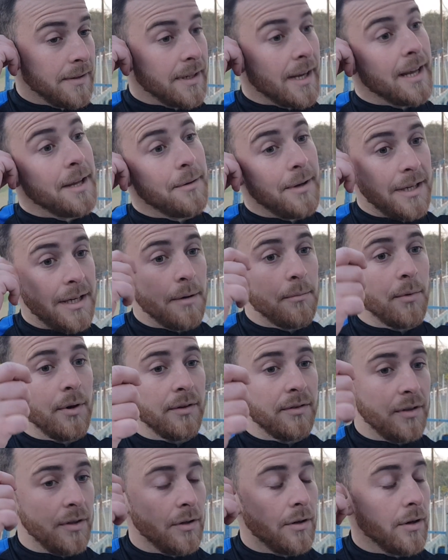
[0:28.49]
ya ahí veníamos de
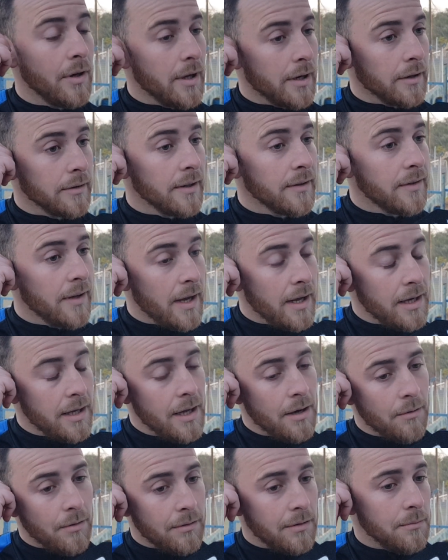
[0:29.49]
cinco derrotas
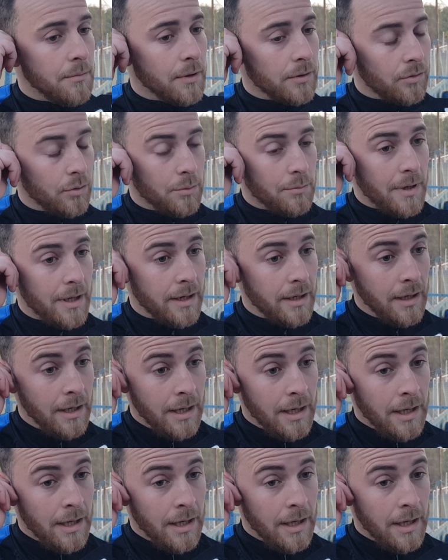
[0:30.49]
seguidas, volvimos a sumar